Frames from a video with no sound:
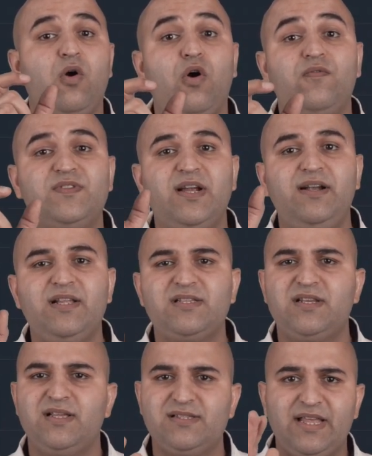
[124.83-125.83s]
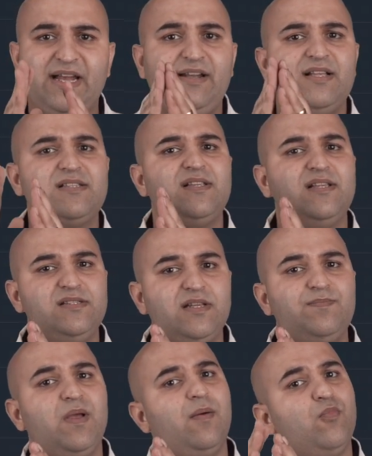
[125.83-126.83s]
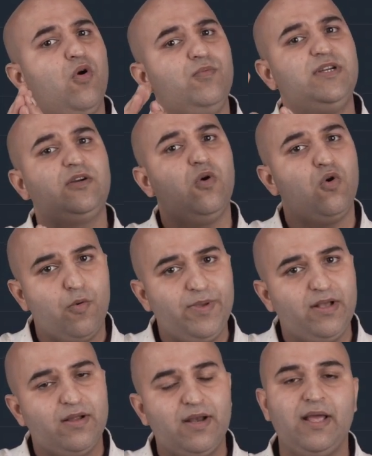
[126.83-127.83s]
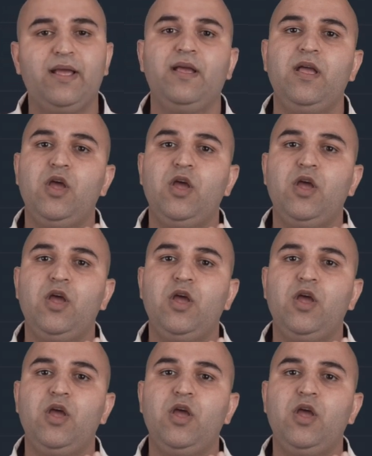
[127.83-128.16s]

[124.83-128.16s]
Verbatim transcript: ऑफसेट डिस्टेंस एक डिस्टेंस जिस पे आपको ऑब्जेक्ट को कॉपी करना है